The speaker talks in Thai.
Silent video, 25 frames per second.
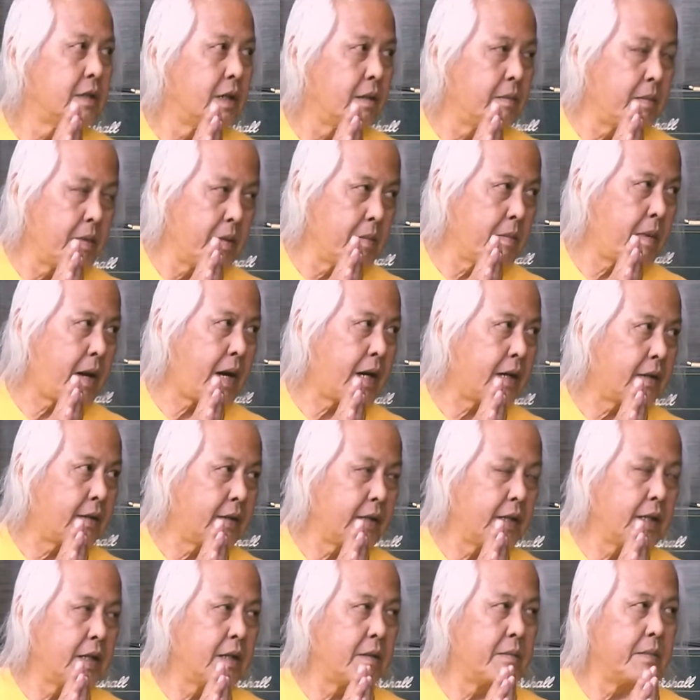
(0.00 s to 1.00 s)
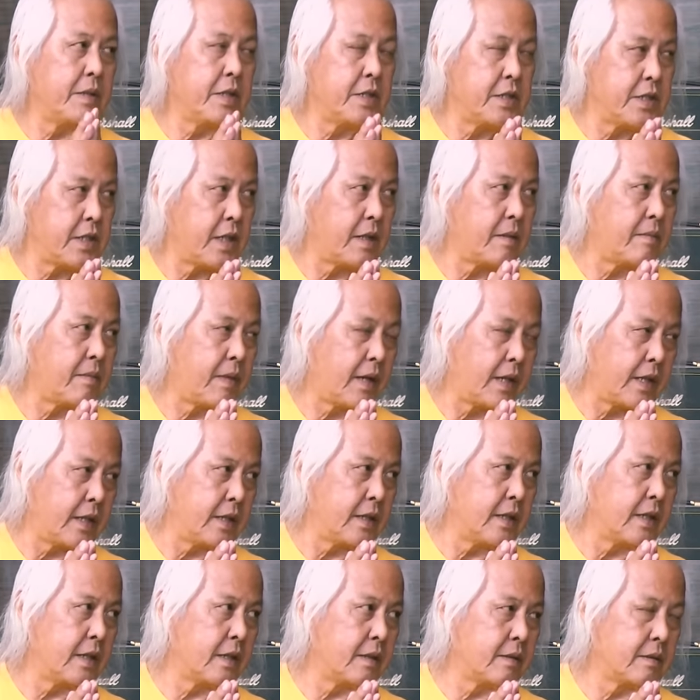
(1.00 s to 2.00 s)
เรามีมากกว่านี้เรามีเจนใหม่
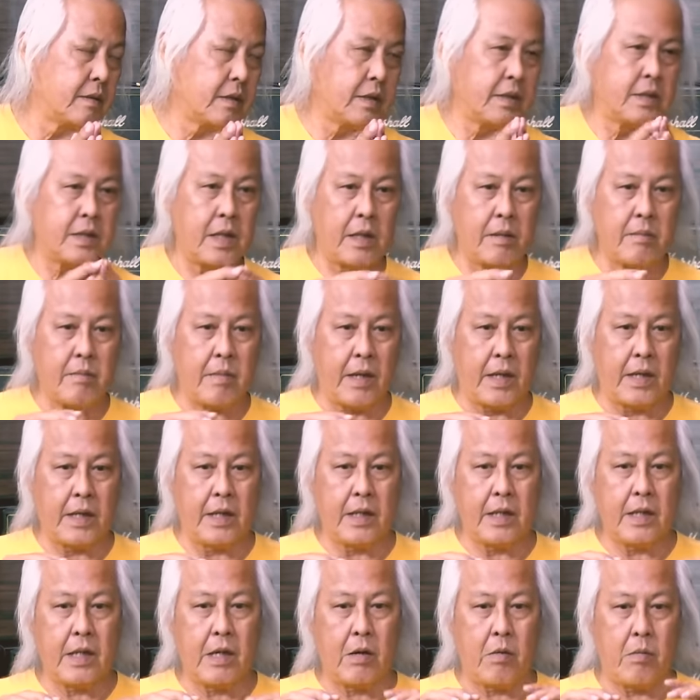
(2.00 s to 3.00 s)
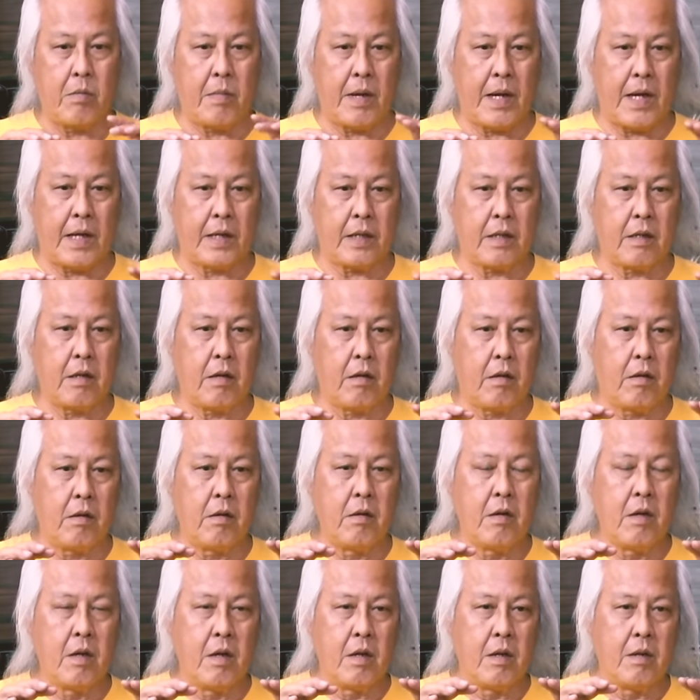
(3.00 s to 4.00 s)
เยอะแล้วเจนใหม่ที่เข้ามาก็
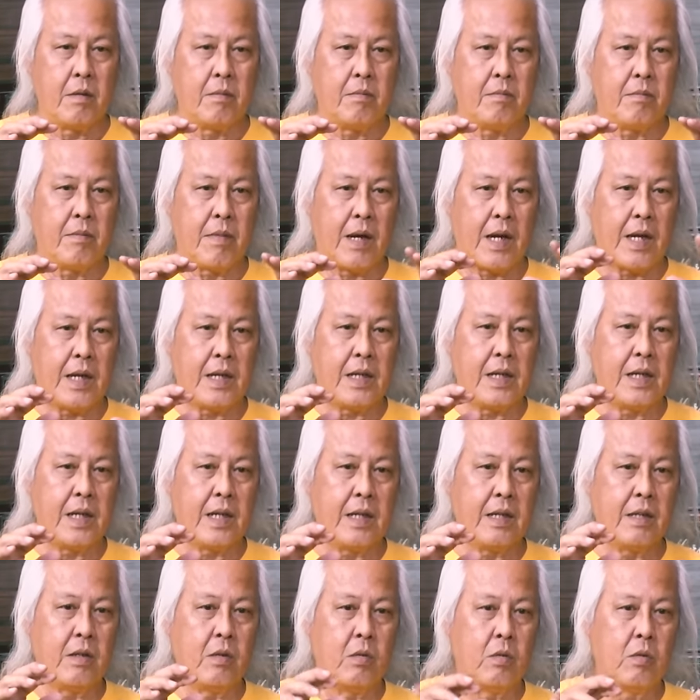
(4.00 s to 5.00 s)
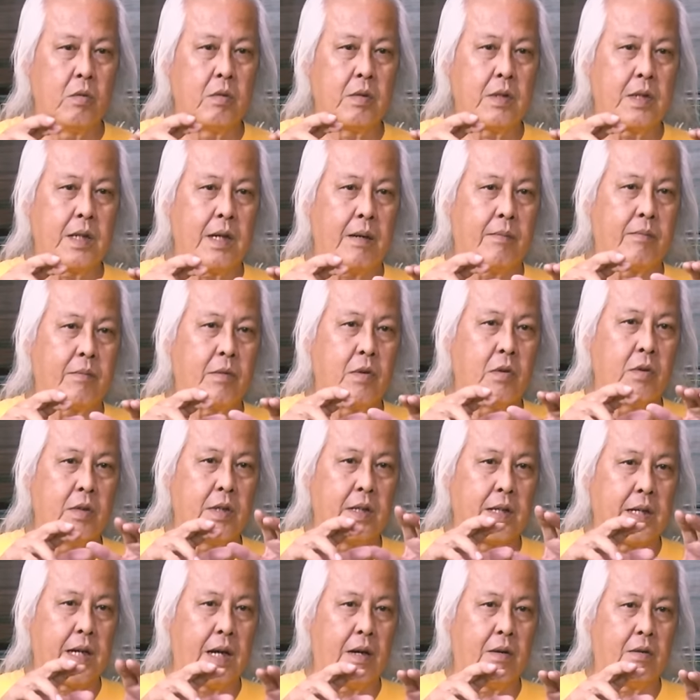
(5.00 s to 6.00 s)
มาเรียนรู้กับคน
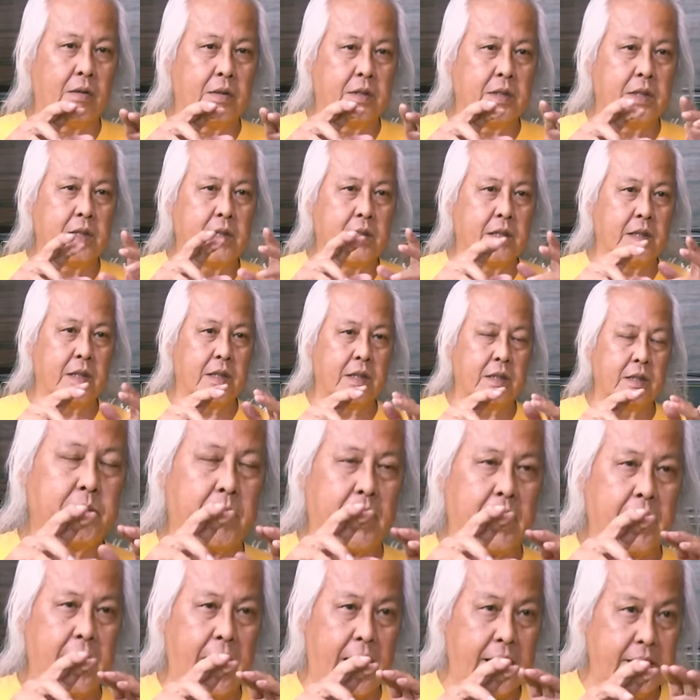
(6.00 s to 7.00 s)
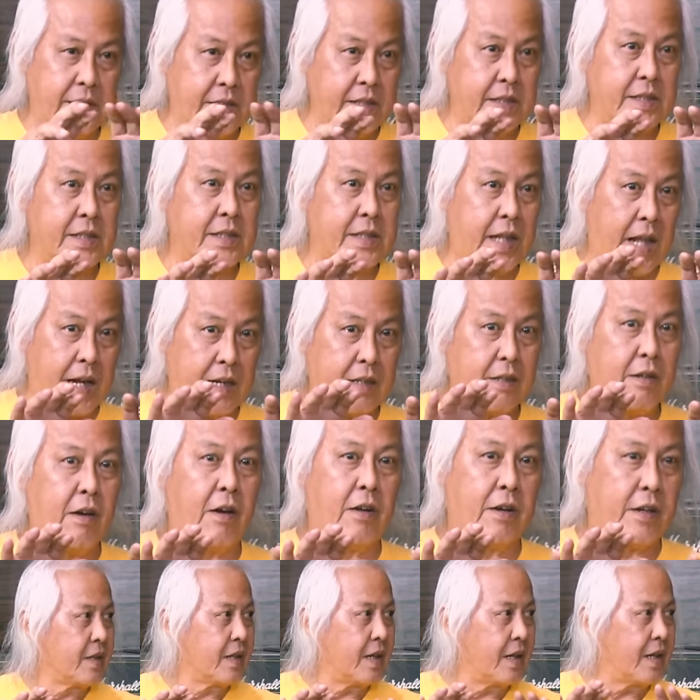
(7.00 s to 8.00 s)
เก่าที่เป็นแอสซิสแตนต์
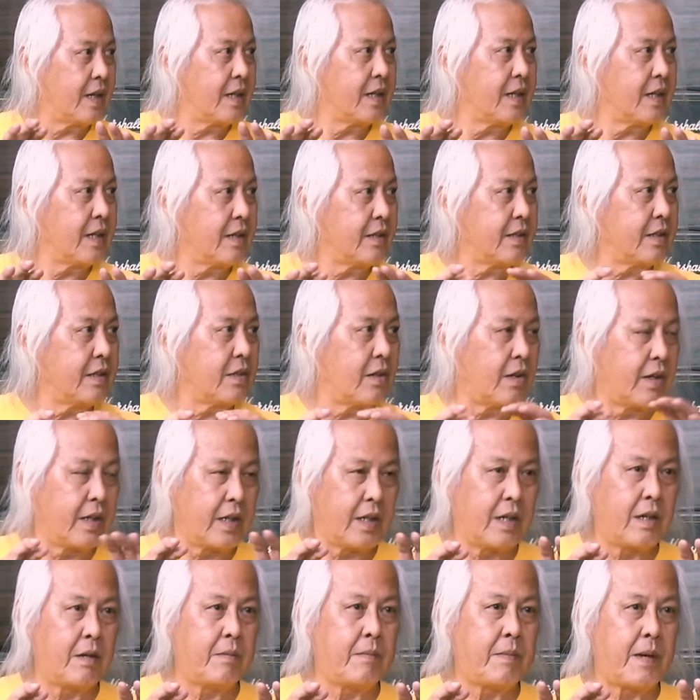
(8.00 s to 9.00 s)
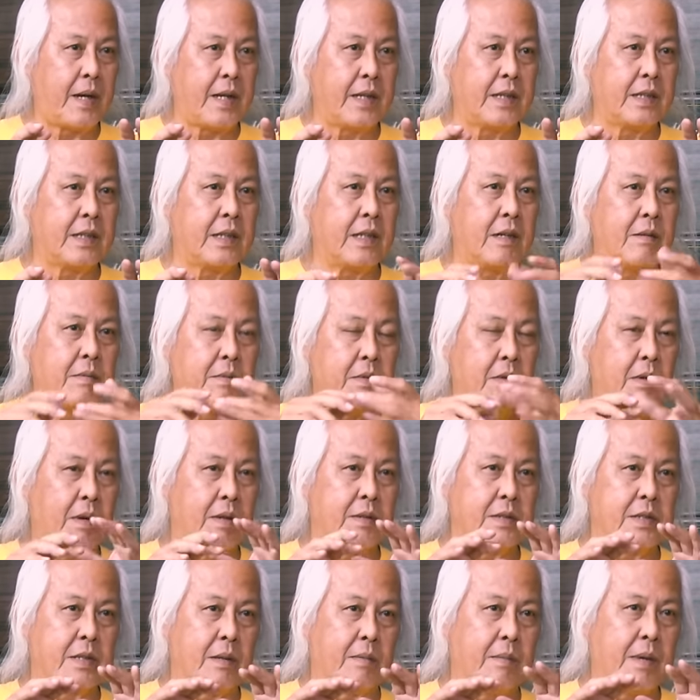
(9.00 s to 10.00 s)
ก่อนนะแล้วอีกหน่อยเข้าไปถ้าเขามีค
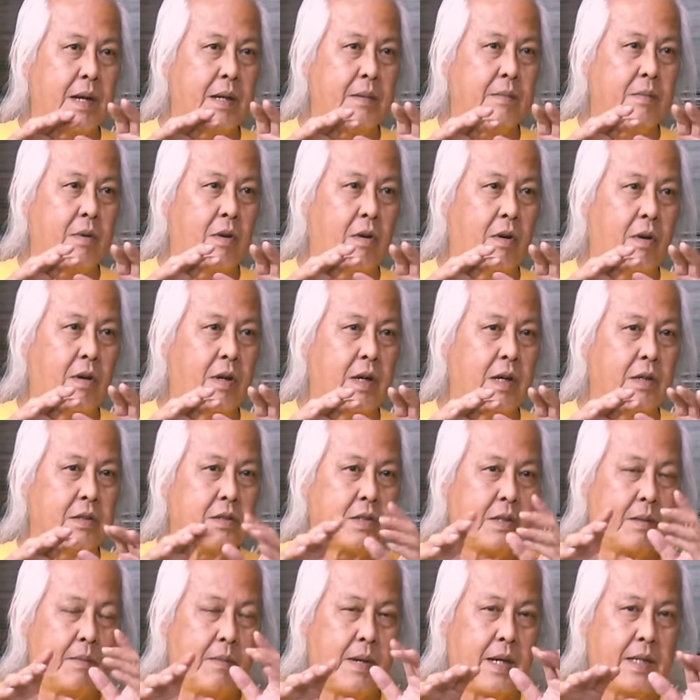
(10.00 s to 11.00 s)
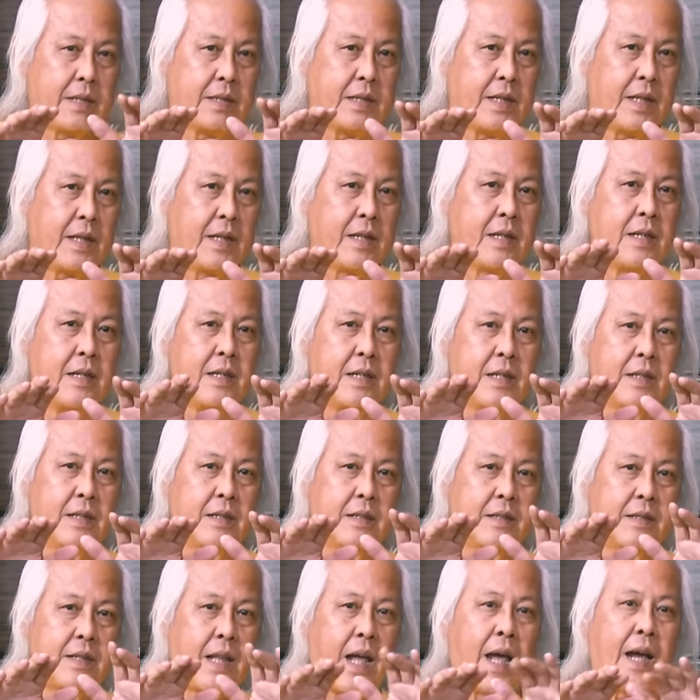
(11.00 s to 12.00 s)
วามสามารถพอเขาสามารถจะ
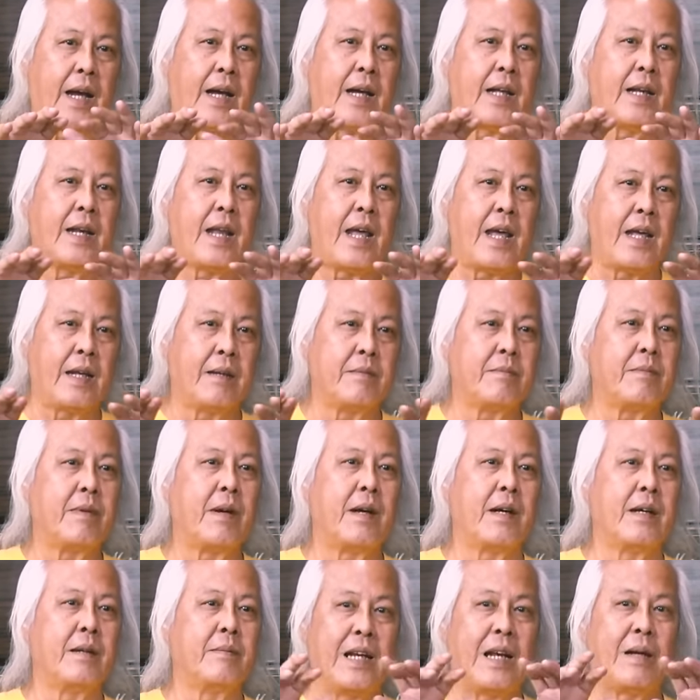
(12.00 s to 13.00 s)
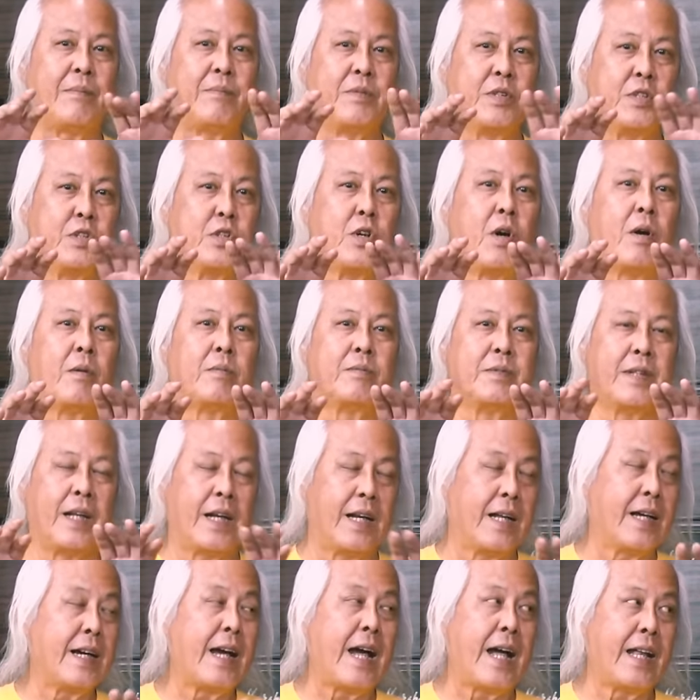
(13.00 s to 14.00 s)
แต่แขนงไปรับผิดชอบแต่
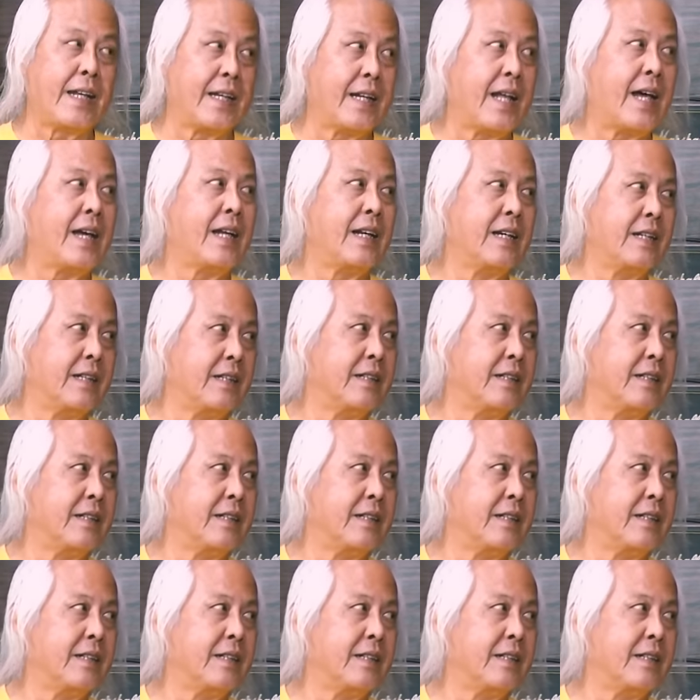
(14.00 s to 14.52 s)
ละงานได้เล